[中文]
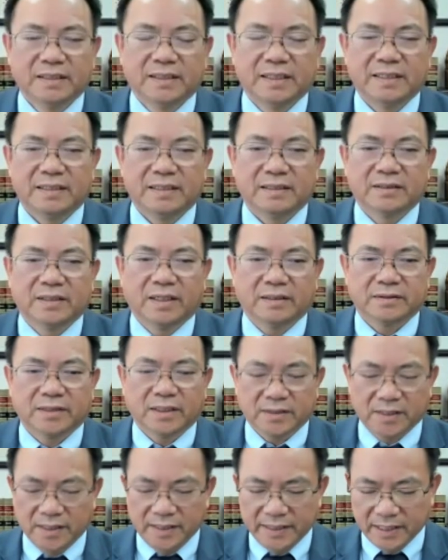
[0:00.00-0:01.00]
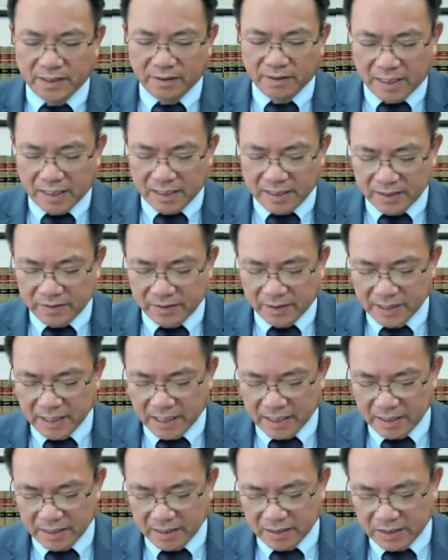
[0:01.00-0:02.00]
那 Doctor Lee 的话，你刚
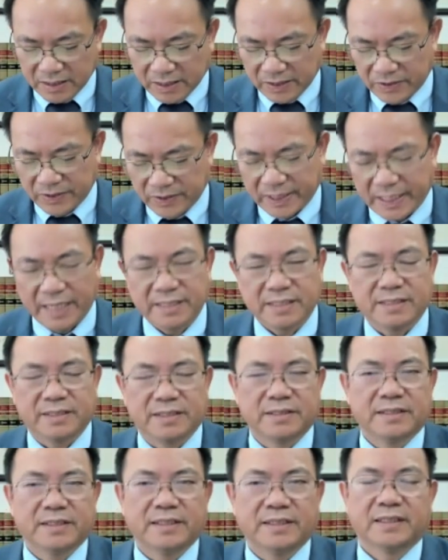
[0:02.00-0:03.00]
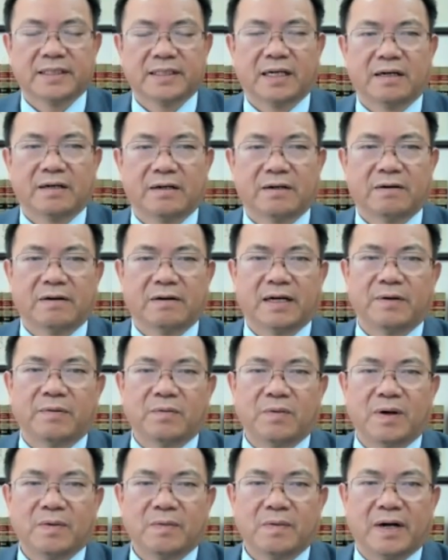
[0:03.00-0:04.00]
才最最开始的提到的话，
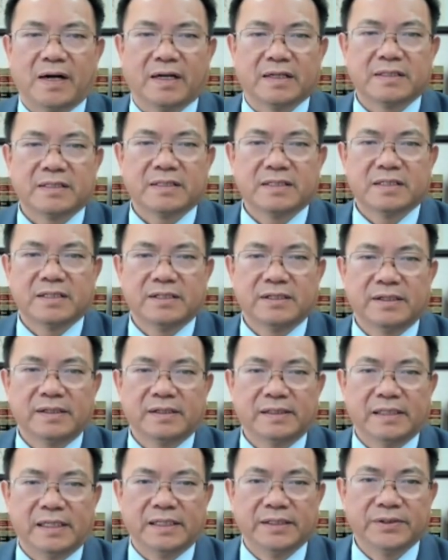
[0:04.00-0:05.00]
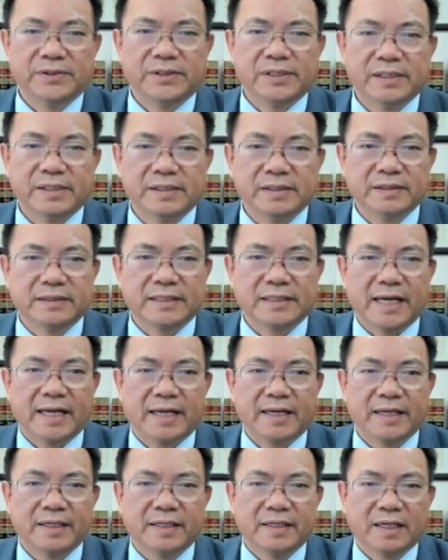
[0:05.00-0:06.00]
往往呃很多人
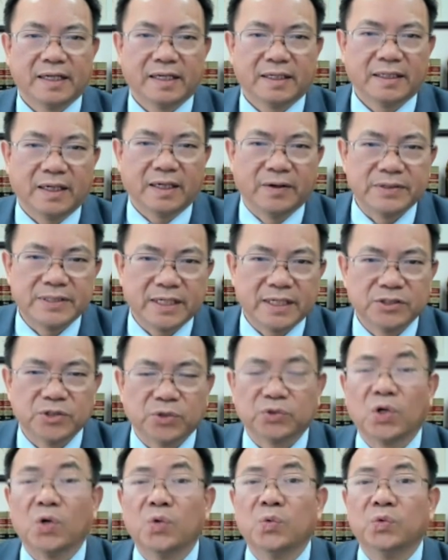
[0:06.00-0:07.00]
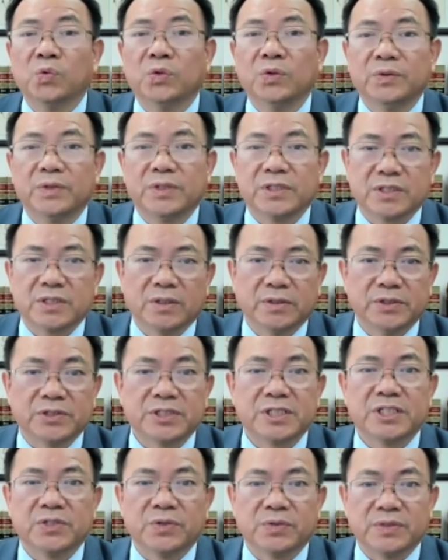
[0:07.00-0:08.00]
在呃好像走投无路的时候，有
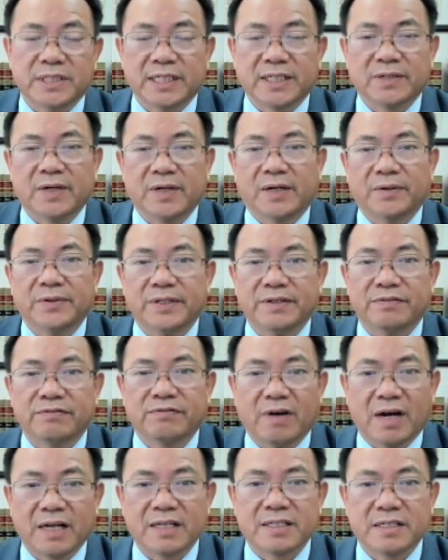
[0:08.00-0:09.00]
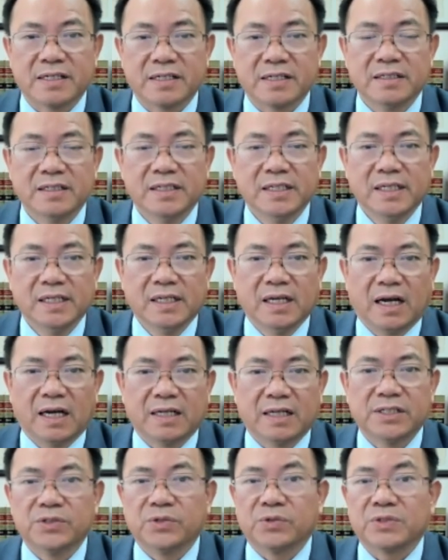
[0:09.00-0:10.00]
四种情况会发生啊、
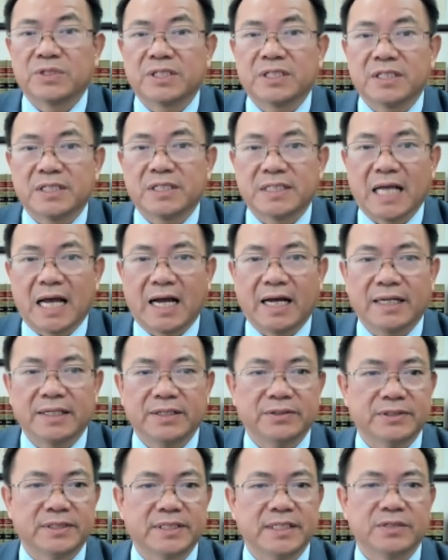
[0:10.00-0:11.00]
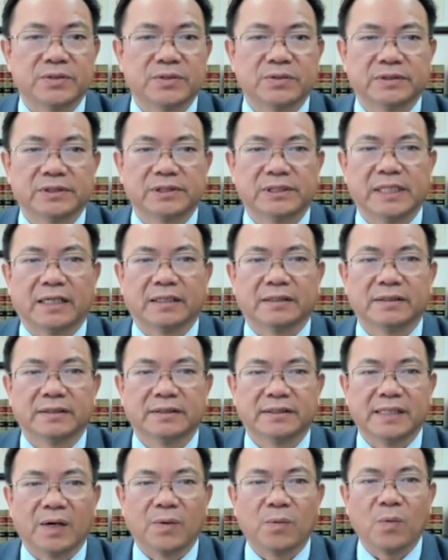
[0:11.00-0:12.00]
呃，这种自杀，有这种想
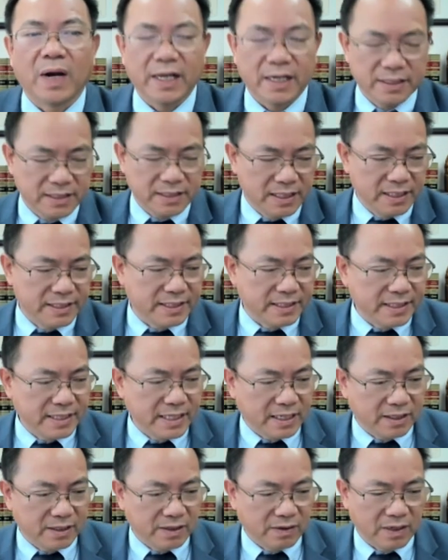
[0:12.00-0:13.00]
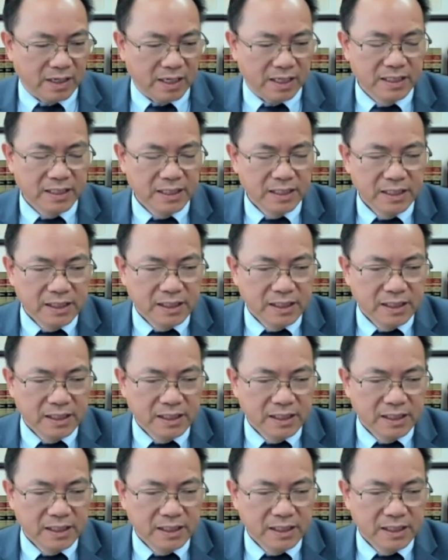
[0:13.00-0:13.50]
想歪的这个理念的话，